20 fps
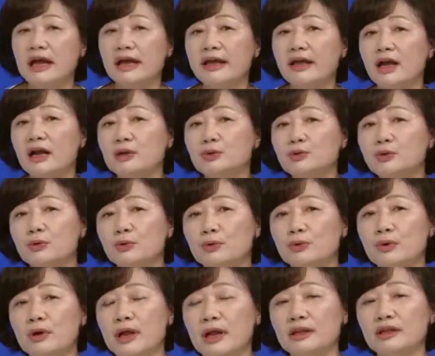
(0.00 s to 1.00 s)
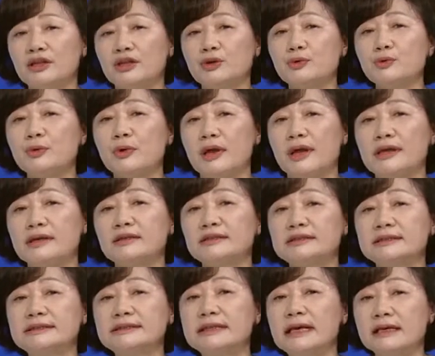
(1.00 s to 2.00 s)
야외 활동을 한 이후에 이런
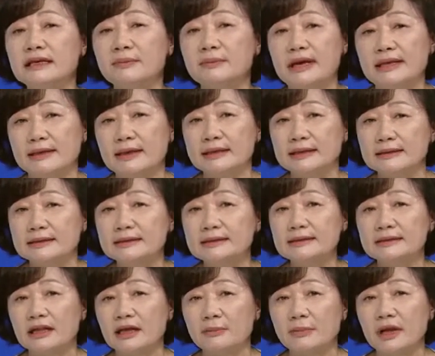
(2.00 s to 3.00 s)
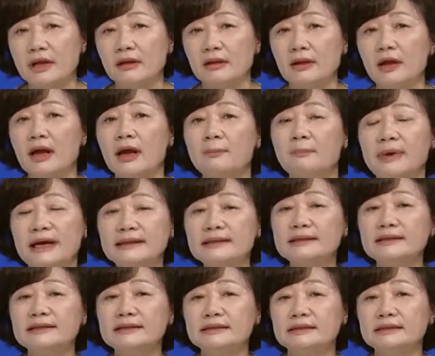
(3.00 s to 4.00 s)
증상이 만약 있으시다면
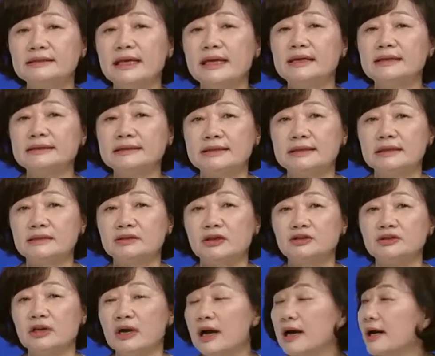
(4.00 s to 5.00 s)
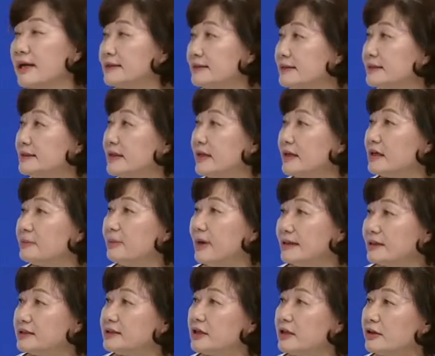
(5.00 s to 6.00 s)
반드시 의사를 찾아서 정확한 진단을
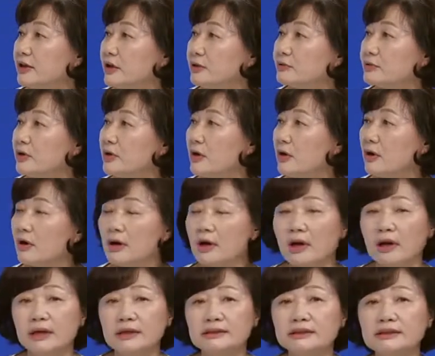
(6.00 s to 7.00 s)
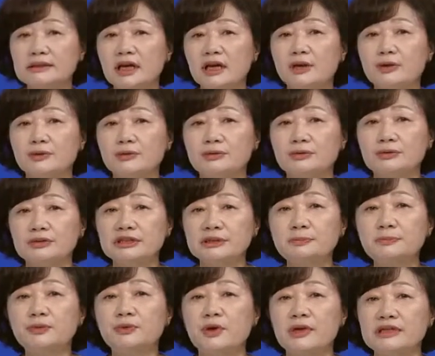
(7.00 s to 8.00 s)
받으셔야 되고요. 음. 치사율은
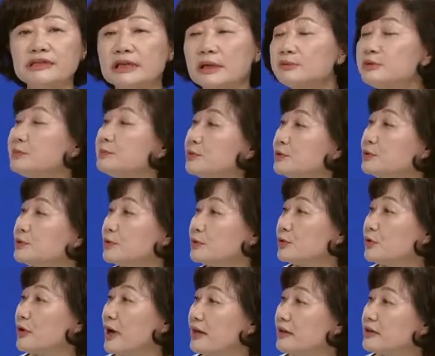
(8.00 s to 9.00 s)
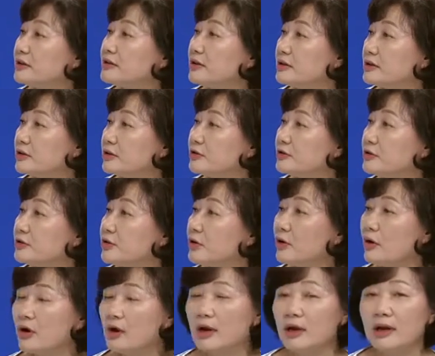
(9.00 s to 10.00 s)
10%에서 30% 정도로 알려져 있거든요.
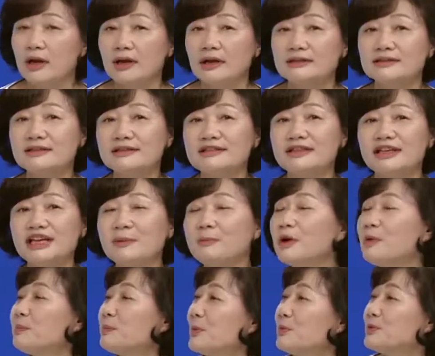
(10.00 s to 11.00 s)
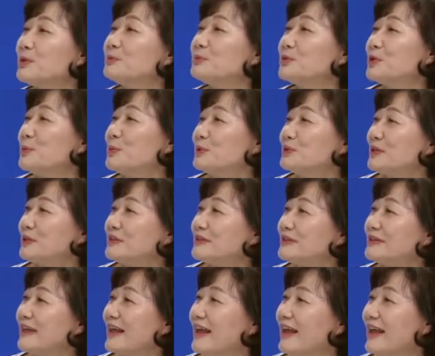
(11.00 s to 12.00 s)
음. 네. 그래서 이제 예방법을
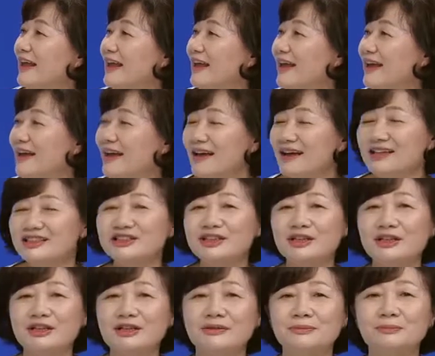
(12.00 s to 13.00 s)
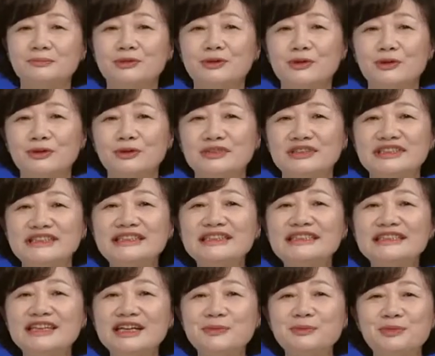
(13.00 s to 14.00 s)
물어보셨는데 이제 물론
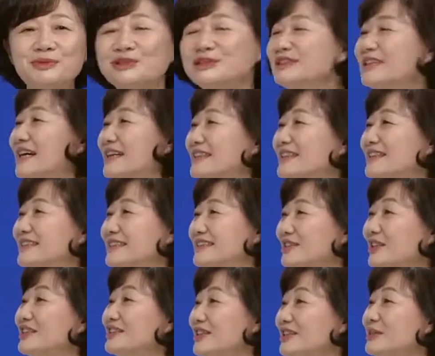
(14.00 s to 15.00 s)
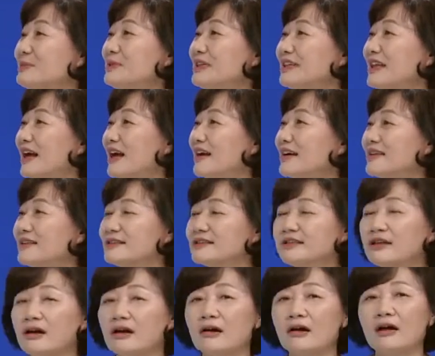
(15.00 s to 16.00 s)
진드기에 물리지 않는 것이 최선입니다. 네.
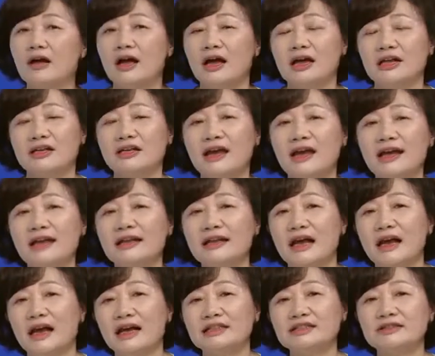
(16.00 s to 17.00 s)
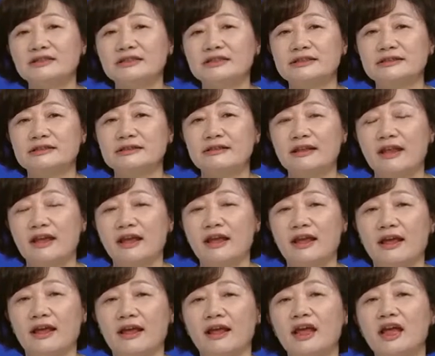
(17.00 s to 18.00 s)
그래서 네. 야외 나가셨을
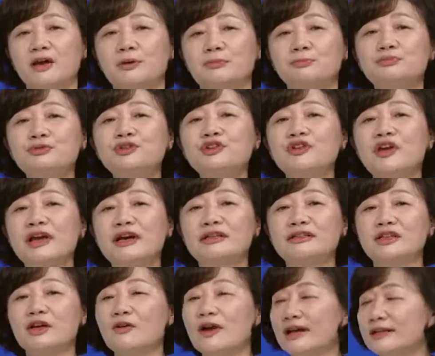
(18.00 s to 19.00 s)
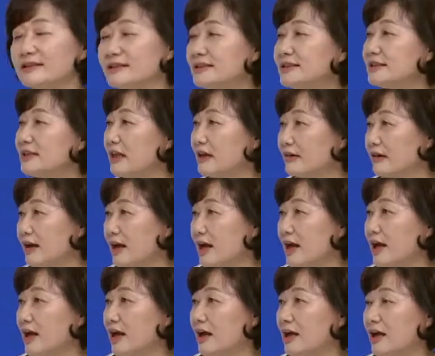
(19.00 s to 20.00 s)
때 프리에 그대로
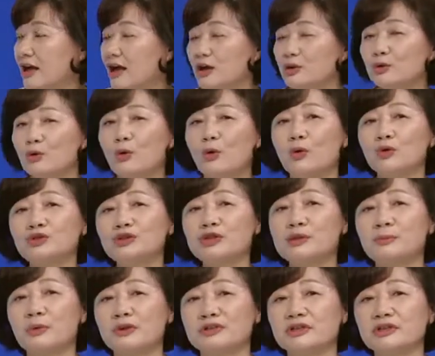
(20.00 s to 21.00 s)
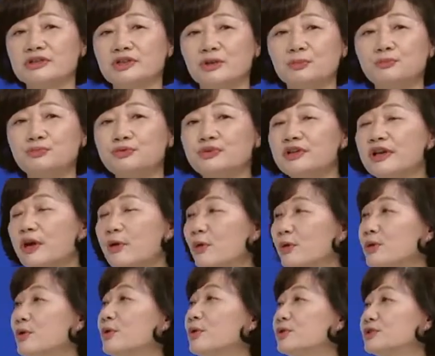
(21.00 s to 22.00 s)
앉으신다거나 또 옷을 벗어서 프리에
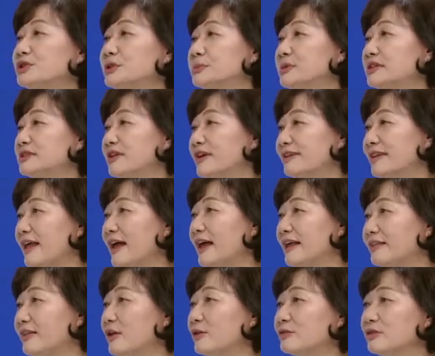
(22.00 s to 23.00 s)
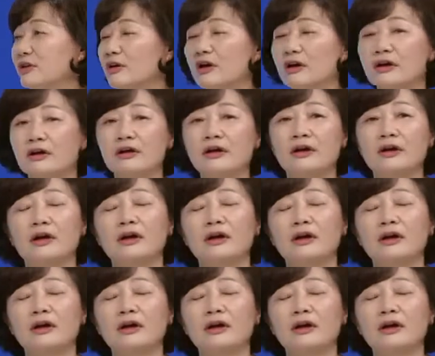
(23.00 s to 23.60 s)
올려놓으시면 절대 안 되고요.